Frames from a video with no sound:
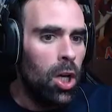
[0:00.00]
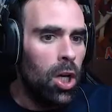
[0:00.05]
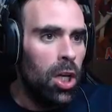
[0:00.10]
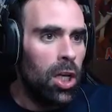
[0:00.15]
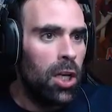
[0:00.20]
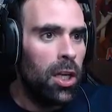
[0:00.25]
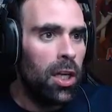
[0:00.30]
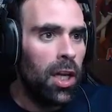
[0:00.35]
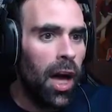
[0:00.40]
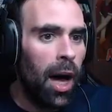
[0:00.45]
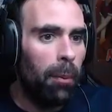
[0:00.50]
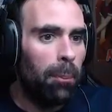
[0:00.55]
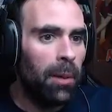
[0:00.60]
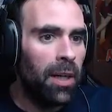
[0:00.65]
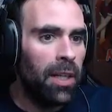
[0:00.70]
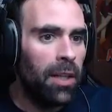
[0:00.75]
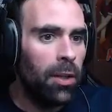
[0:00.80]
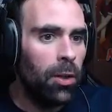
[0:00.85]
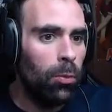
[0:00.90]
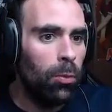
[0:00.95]
Y ha
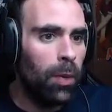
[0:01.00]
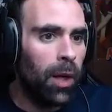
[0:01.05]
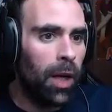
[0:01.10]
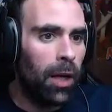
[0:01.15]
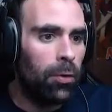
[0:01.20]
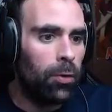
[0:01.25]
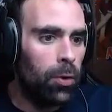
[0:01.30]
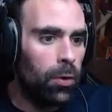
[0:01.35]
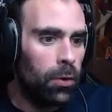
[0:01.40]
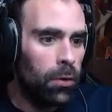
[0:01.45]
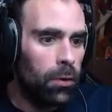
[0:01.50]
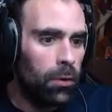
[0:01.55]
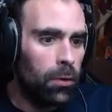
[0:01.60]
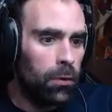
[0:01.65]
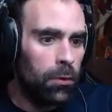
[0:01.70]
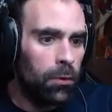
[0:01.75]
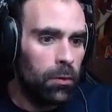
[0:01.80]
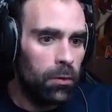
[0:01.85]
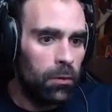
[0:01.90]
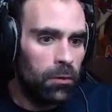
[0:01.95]
perdido un brazo
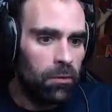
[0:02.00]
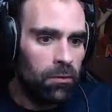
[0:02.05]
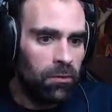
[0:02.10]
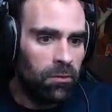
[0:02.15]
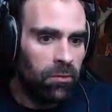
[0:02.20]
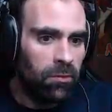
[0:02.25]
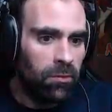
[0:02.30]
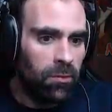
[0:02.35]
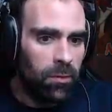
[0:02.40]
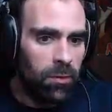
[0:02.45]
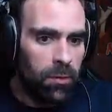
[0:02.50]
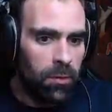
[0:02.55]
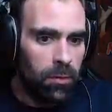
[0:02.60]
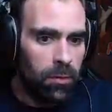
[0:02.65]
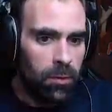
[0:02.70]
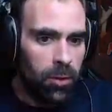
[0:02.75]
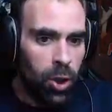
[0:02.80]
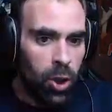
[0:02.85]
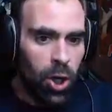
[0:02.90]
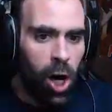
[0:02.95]

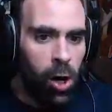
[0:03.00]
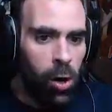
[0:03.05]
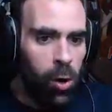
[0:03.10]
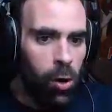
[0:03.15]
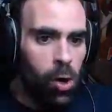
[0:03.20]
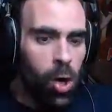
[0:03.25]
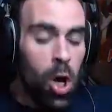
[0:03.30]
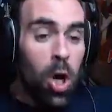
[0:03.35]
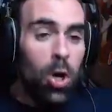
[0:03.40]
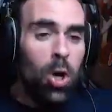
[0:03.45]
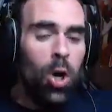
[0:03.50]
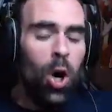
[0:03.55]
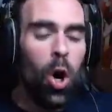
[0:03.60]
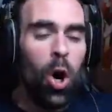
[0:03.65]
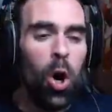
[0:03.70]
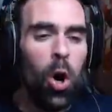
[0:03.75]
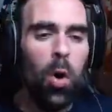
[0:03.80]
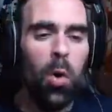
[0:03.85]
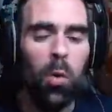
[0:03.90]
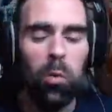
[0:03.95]
¡No!
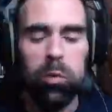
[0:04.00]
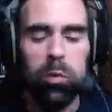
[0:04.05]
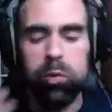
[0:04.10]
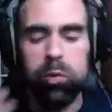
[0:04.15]
¡No!